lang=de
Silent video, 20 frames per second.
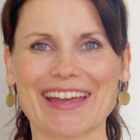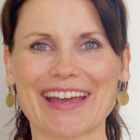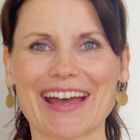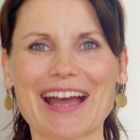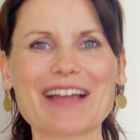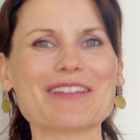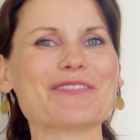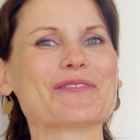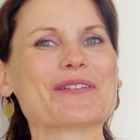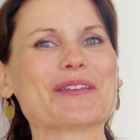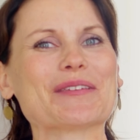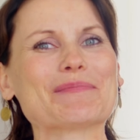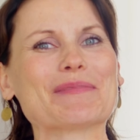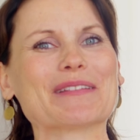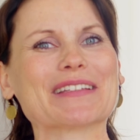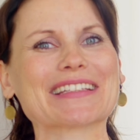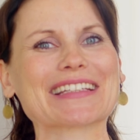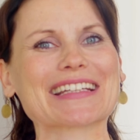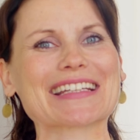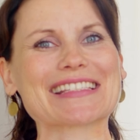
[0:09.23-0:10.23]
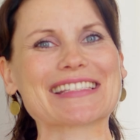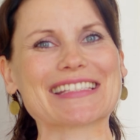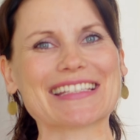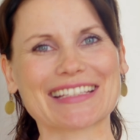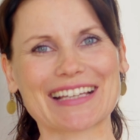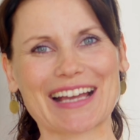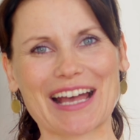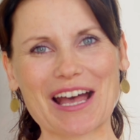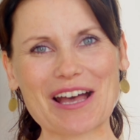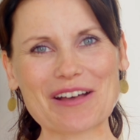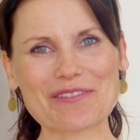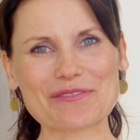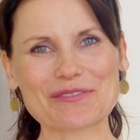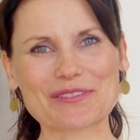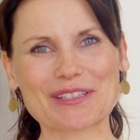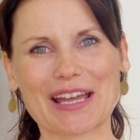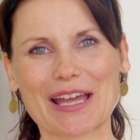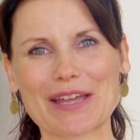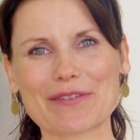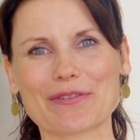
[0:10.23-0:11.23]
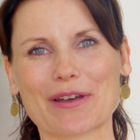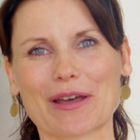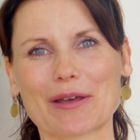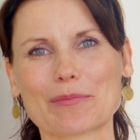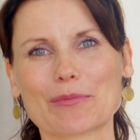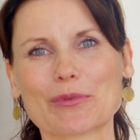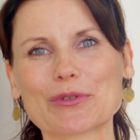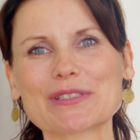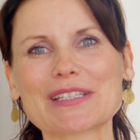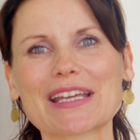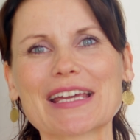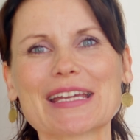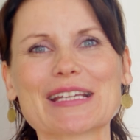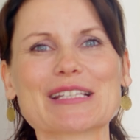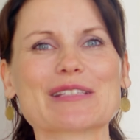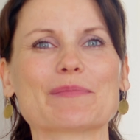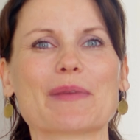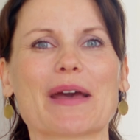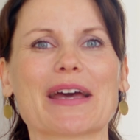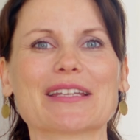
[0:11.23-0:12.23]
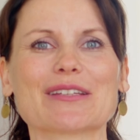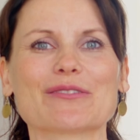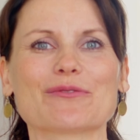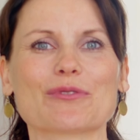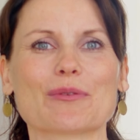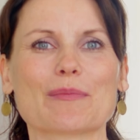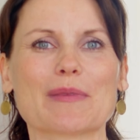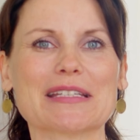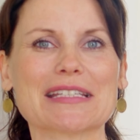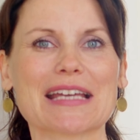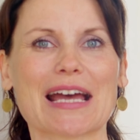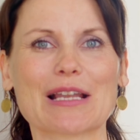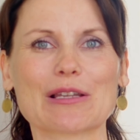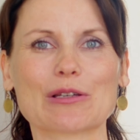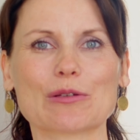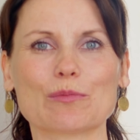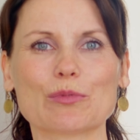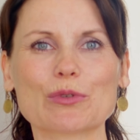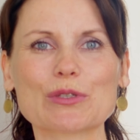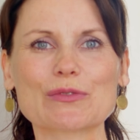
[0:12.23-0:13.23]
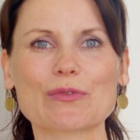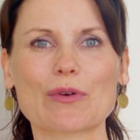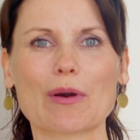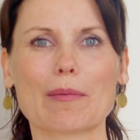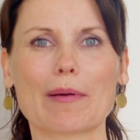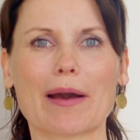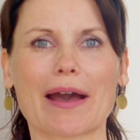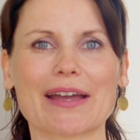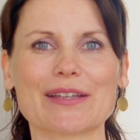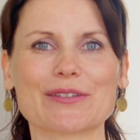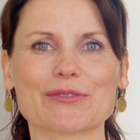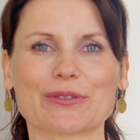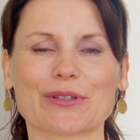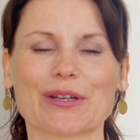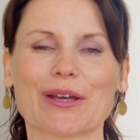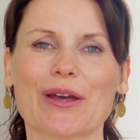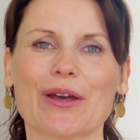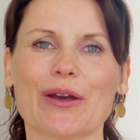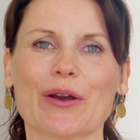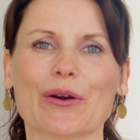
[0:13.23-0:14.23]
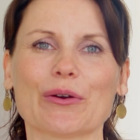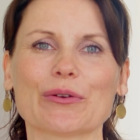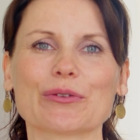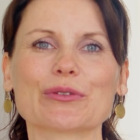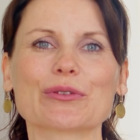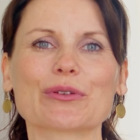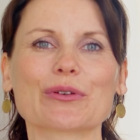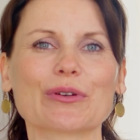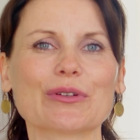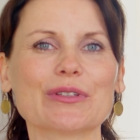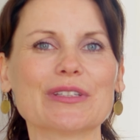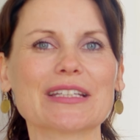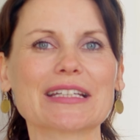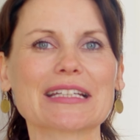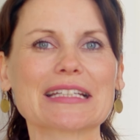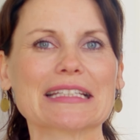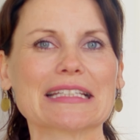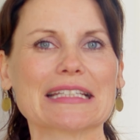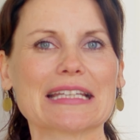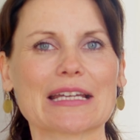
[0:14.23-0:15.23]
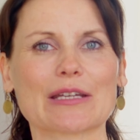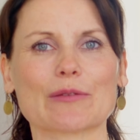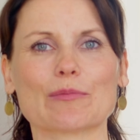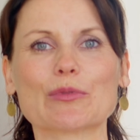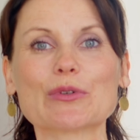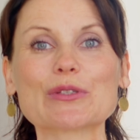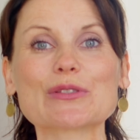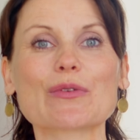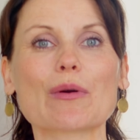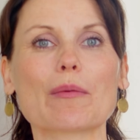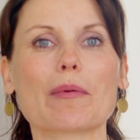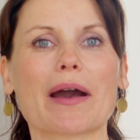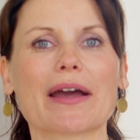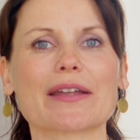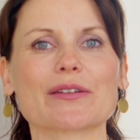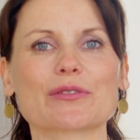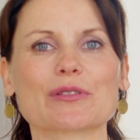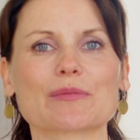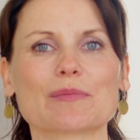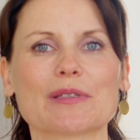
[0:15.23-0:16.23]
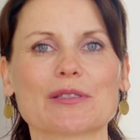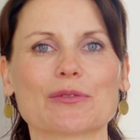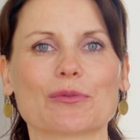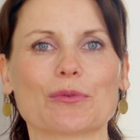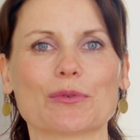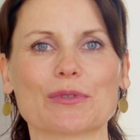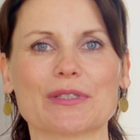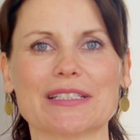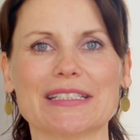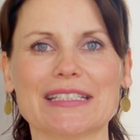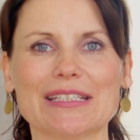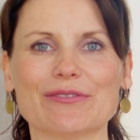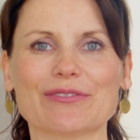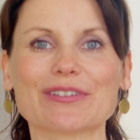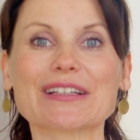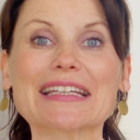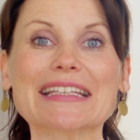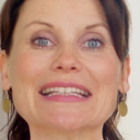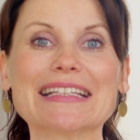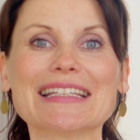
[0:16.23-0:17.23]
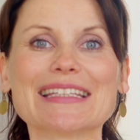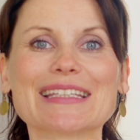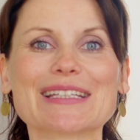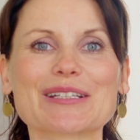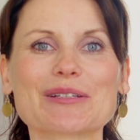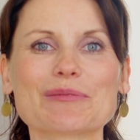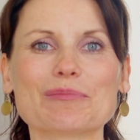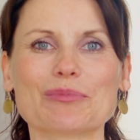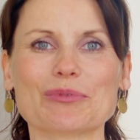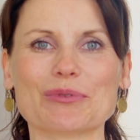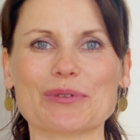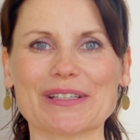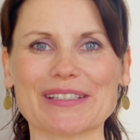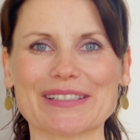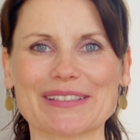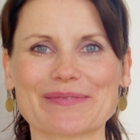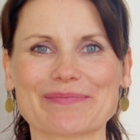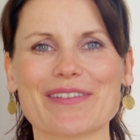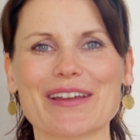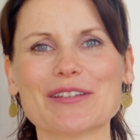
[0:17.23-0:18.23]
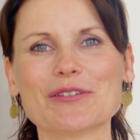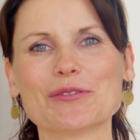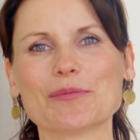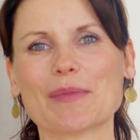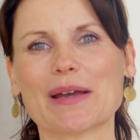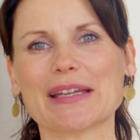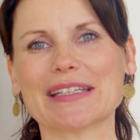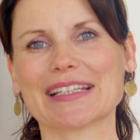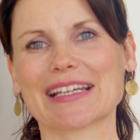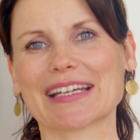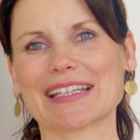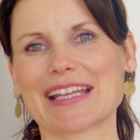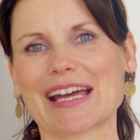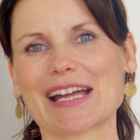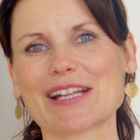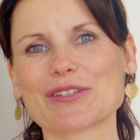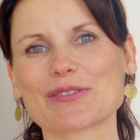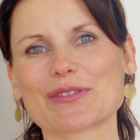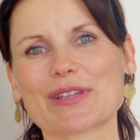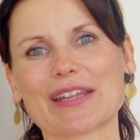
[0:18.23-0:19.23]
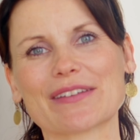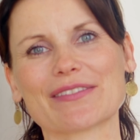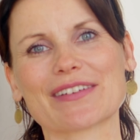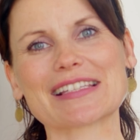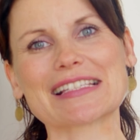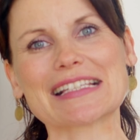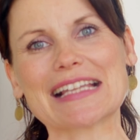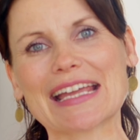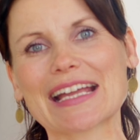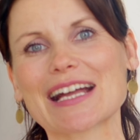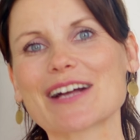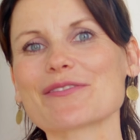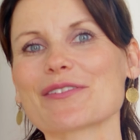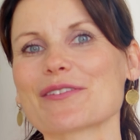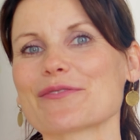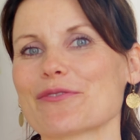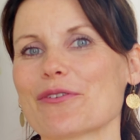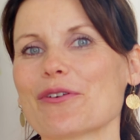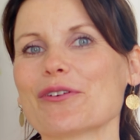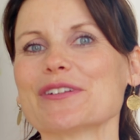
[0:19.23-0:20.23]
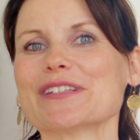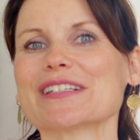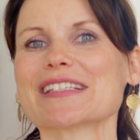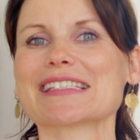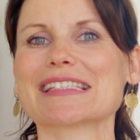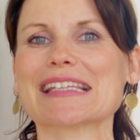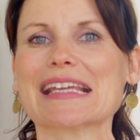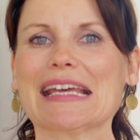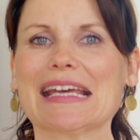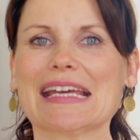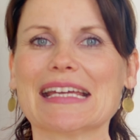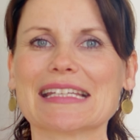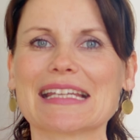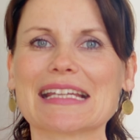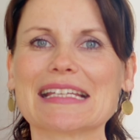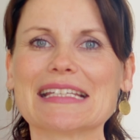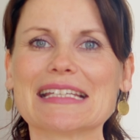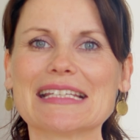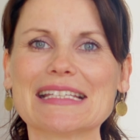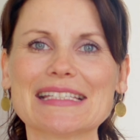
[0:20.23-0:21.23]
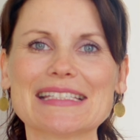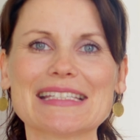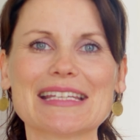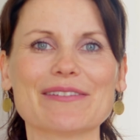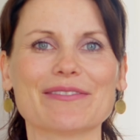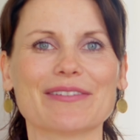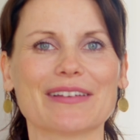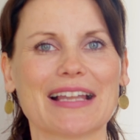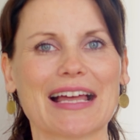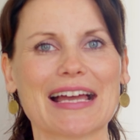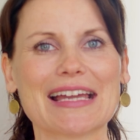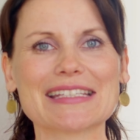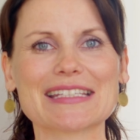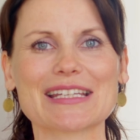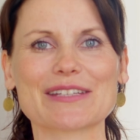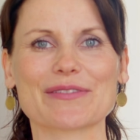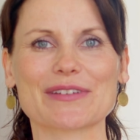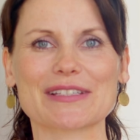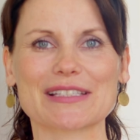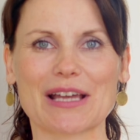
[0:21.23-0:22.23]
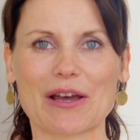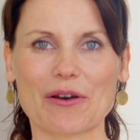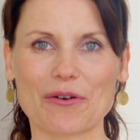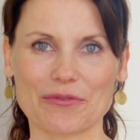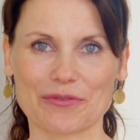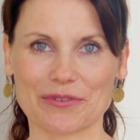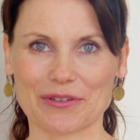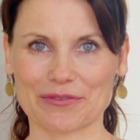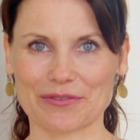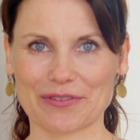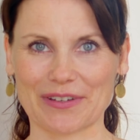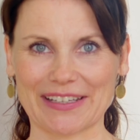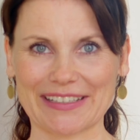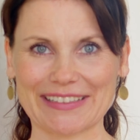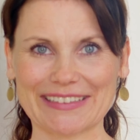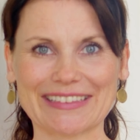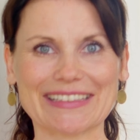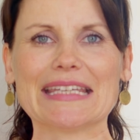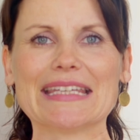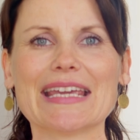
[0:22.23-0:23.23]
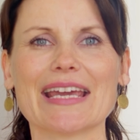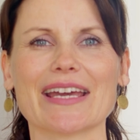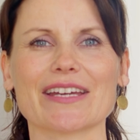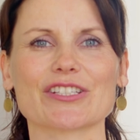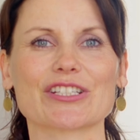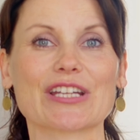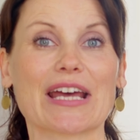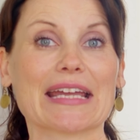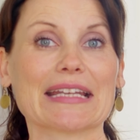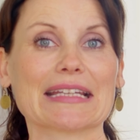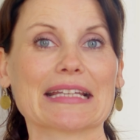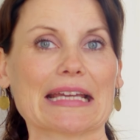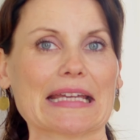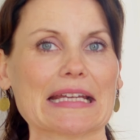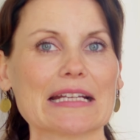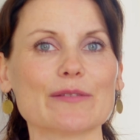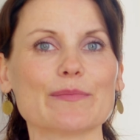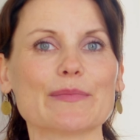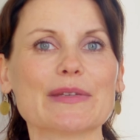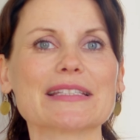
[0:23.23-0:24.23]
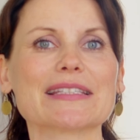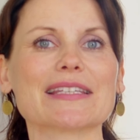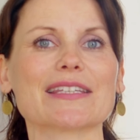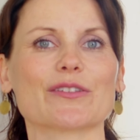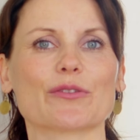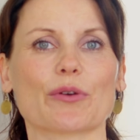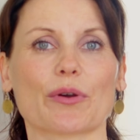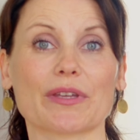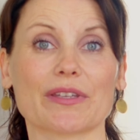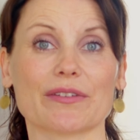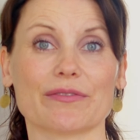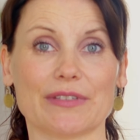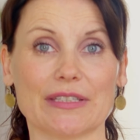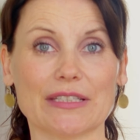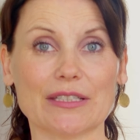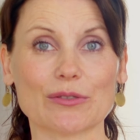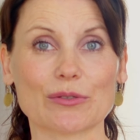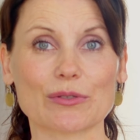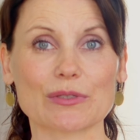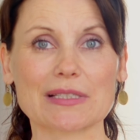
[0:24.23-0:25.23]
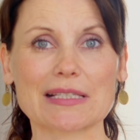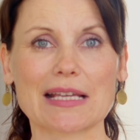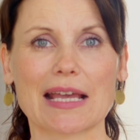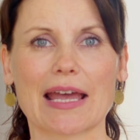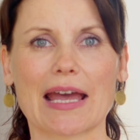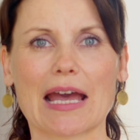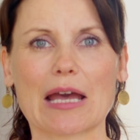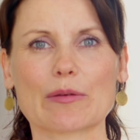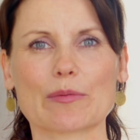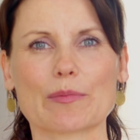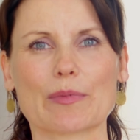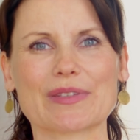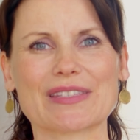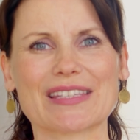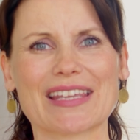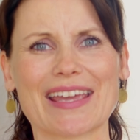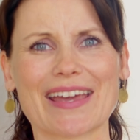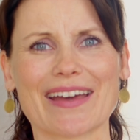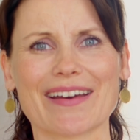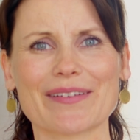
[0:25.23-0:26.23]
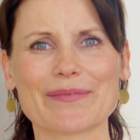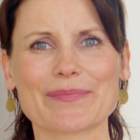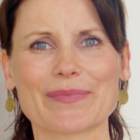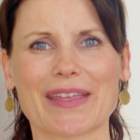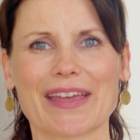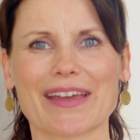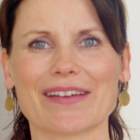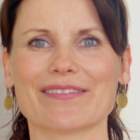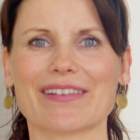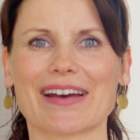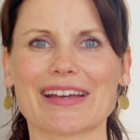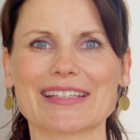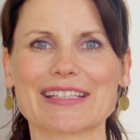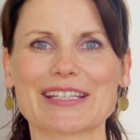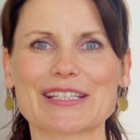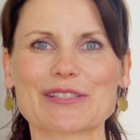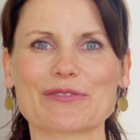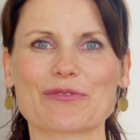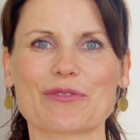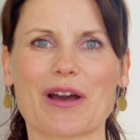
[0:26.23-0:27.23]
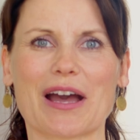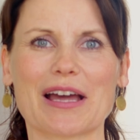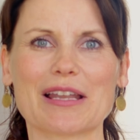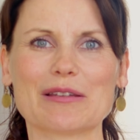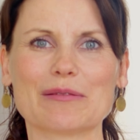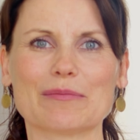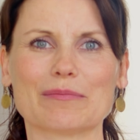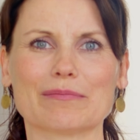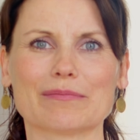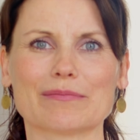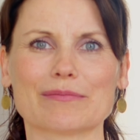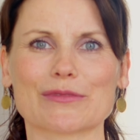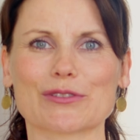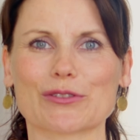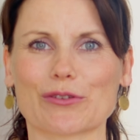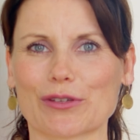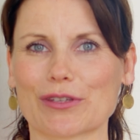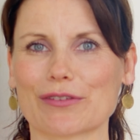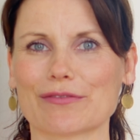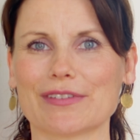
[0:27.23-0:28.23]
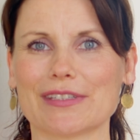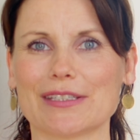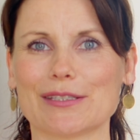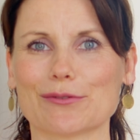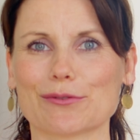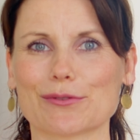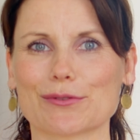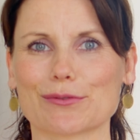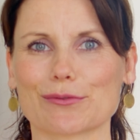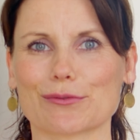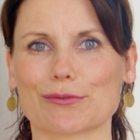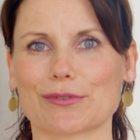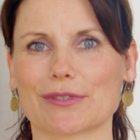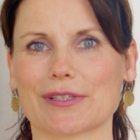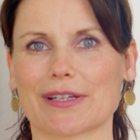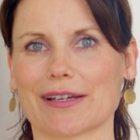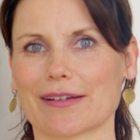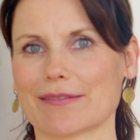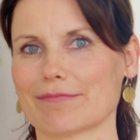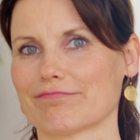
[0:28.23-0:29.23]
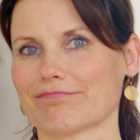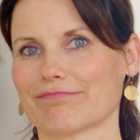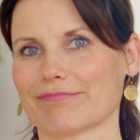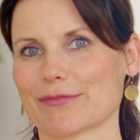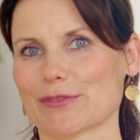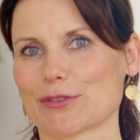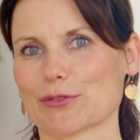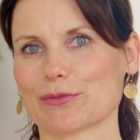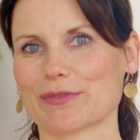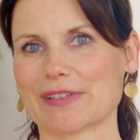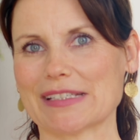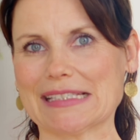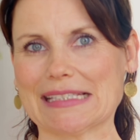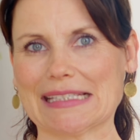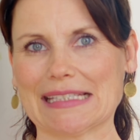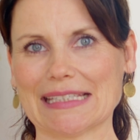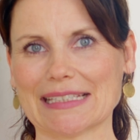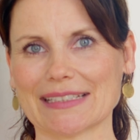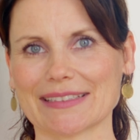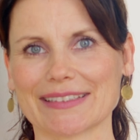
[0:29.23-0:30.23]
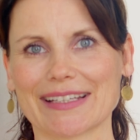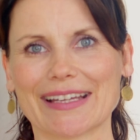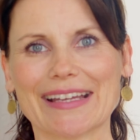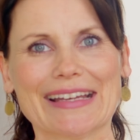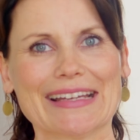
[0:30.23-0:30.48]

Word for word: Hallo, ich bin Christine Graf, dreifache Mutter, Expertin für mentale Geburtsvorbereitung und Gründerin der Geburtsvorbereitungsmethode Die friedliche Geburt. Wenn du meinen Kanal schon etwas länger verfolgst, dann ist dir vielleicht etwas aufgefallen. Hier erscheinen regelmäßig neue Videos, aber bisher waren das vor allem solche Videos oder sowas hier?